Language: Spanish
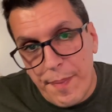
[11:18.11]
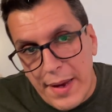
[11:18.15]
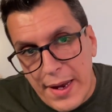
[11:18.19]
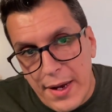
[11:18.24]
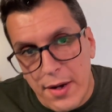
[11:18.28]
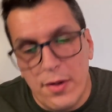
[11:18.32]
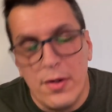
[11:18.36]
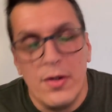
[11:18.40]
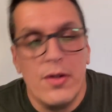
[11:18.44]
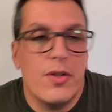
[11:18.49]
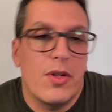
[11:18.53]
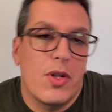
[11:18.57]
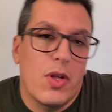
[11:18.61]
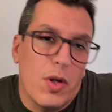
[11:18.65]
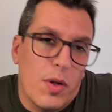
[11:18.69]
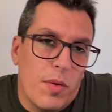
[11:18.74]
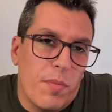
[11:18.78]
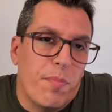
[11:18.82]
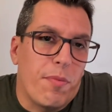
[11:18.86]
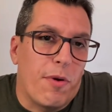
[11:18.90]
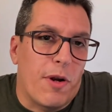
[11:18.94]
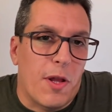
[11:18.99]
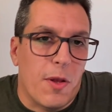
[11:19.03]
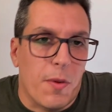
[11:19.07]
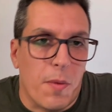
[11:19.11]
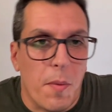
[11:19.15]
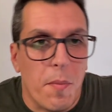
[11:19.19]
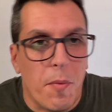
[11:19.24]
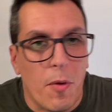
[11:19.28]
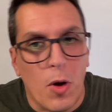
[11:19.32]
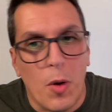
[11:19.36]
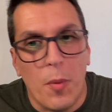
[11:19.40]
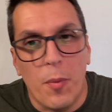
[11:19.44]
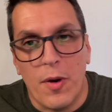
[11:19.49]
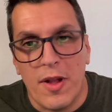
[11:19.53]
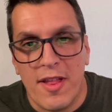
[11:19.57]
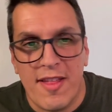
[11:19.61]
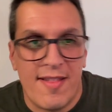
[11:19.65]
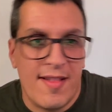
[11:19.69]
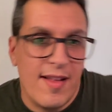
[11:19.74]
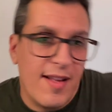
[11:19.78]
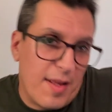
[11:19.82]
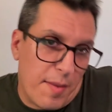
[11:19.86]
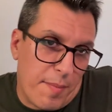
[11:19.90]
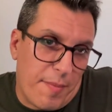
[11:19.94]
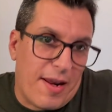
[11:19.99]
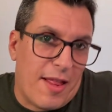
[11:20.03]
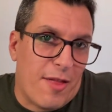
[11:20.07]
Pero yo, poniéndome un poco
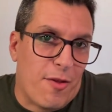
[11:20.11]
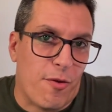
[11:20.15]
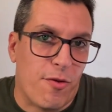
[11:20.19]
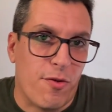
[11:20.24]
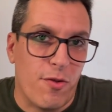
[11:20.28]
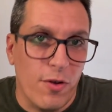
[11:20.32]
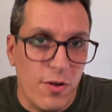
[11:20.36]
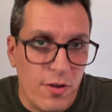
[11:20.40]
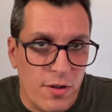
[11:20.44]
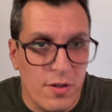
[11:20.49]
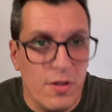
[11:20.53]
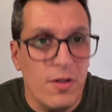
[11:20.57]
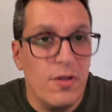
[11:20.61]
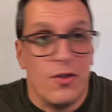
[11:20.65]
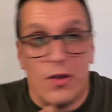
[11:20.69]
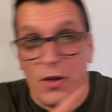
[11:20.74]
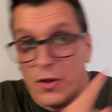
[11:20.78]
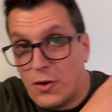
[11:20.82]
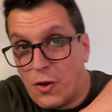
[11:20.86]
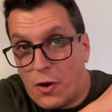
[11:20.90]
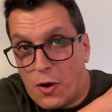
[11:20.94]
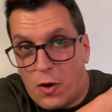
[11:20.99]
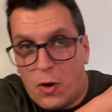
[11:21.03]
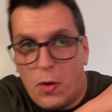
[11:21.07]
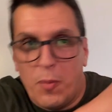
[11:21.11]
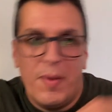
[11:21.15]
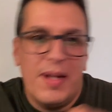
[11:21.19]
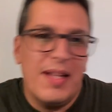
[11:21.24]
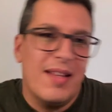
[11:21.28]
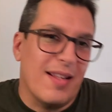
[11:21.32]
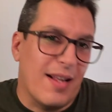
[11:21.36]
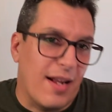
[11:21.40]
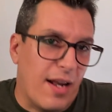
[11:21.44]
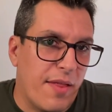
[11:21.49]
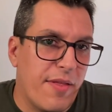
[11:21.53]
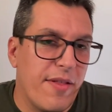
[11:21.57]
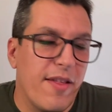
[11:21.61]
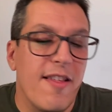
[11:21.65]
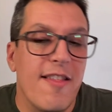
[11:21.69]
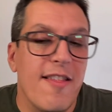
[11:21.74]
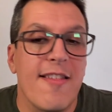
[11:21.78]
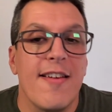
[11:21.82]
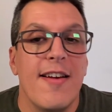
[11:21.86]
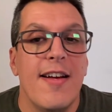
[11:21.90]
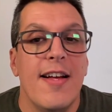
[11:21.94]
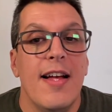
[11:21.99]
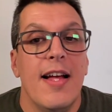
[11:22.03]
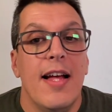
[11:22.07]
purista, que para eso estoy, ¿no? Doctor Nomad,
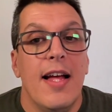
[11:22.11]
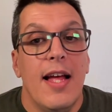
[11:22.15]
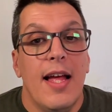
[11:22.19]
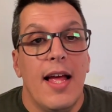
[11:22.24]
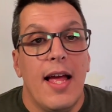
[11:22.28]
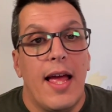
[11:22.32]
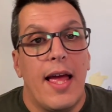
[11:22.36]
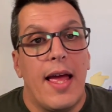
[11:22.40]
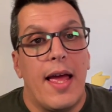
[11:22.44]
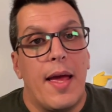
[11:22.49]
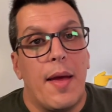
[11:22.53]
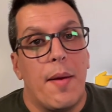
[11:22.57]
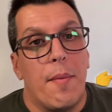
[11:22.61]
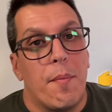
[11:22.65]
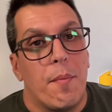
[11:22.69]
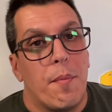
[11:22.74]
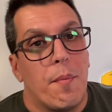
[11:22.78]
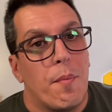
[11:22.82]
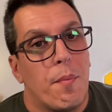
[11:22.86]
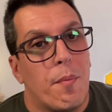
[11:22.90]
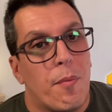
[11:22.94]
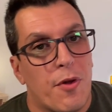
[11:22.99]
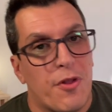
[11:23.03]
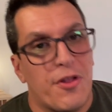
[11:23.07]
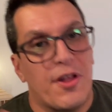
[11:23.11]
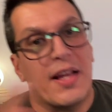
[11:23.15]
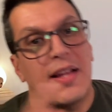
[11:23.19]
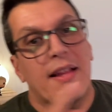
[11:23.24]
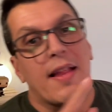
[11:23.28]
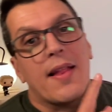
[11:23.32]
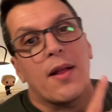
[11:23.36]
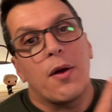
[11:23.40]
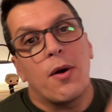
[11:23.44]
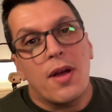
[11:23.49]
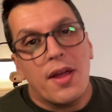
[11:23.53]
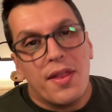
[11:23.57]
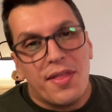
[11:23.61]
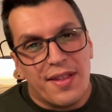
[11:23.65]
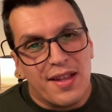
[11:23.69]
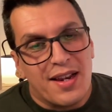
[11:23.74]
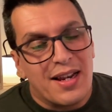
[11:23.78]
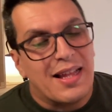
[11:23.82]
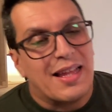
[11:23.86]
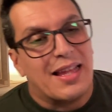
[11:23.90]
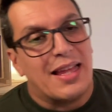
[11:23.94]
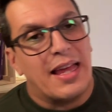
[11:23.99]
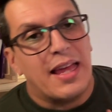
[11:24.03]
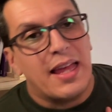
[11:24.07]
gracias. Em, pues sí que te tengo que
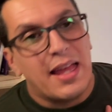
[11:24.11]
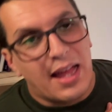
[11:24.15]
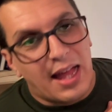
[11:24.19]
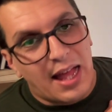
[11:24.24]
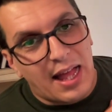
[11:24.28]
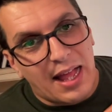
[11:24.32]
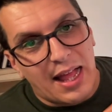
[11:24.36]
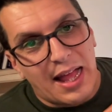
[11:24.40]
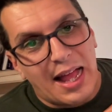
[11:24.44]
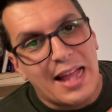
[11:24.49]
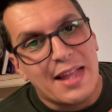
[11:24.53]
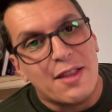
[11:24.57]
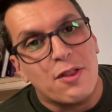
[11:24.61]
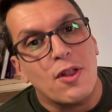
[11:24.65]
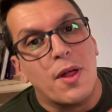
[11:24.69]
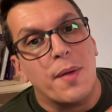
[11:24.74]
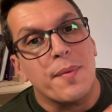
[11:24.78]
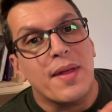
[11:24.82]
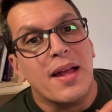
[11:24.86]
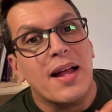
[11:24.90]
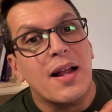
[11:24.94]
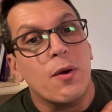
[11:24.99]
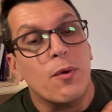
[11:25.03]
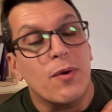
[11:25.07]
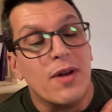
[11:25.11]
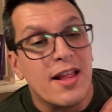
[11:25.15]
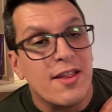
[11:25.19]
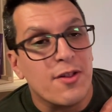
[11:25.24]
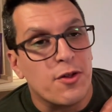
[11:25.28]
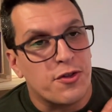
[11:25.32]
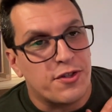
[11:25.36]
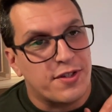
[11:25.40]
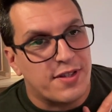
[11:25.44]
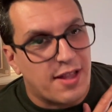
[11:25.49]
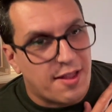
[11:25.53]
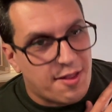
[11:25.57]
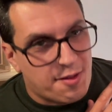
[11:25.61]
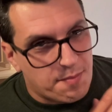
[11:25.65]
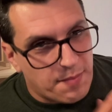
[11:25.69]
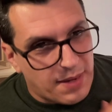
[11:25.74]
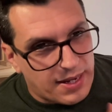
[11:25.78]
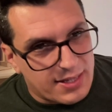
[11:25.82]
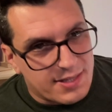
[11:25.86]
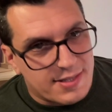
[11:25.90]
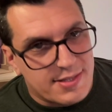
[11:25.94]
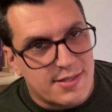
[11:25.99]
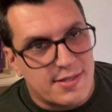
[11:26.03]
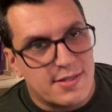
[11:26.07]
decir que hay todavía algunas cositas
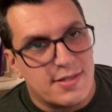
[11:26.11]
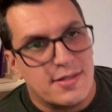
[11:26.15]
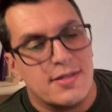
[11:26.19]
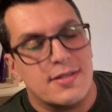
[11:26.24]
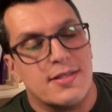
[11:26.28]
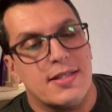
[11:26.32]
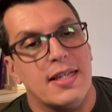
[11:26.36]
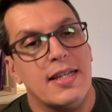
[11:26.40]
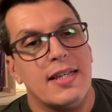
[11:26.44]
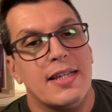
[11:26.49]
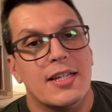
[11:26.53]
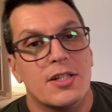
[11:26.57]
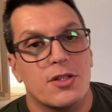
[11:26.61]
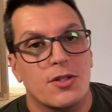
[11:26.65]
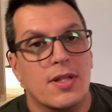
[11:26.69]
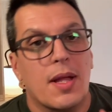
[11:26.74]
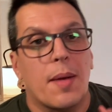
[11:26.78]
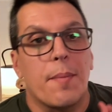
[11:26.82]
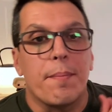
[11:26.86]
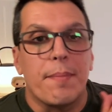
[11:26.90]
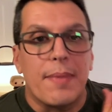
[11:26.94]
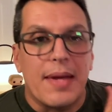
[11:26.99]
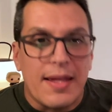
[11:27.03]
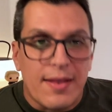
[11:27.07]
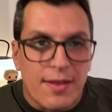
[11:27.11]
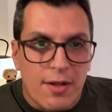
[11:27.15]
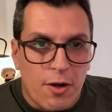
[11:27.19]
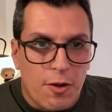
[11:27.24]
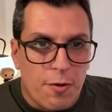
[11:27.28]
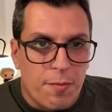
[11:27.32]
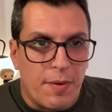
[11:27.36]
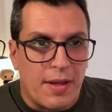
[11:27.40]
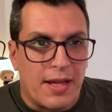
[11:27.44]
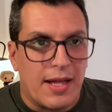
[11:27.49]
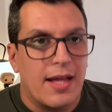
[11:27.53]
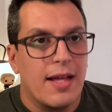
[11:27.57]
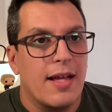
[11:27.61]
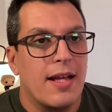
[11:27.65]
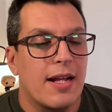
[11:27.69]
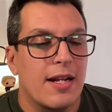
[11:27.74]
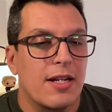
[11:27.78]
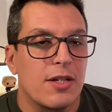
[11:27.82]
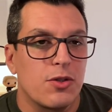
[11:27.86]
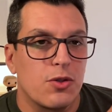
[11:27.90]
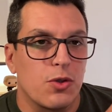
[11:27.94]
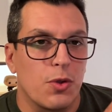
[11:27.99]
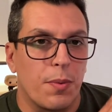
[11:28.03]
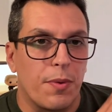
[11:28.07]
más, ¿sí? Y eso también te lo expliqué
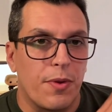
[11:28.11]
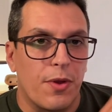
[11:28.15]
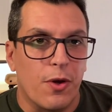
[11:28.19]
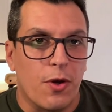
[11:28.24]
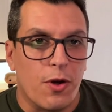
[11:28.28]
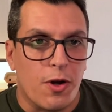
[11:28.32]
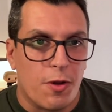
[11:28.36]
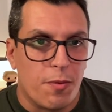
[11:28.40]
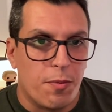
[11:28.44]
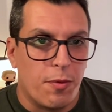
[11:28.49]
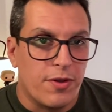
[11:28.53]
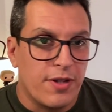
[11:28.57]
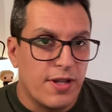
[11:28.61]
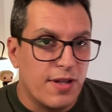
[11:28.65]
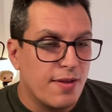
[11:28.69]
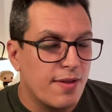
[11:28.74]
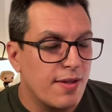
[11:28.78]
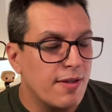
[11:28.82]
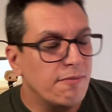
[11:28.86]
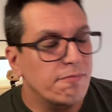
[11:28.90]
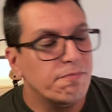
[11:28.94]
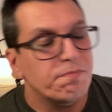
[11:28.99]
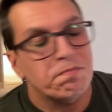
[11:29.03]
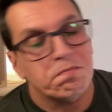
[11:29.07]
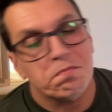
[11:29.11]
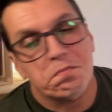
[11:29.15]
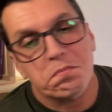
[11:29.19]
en su vídeo correspondiente.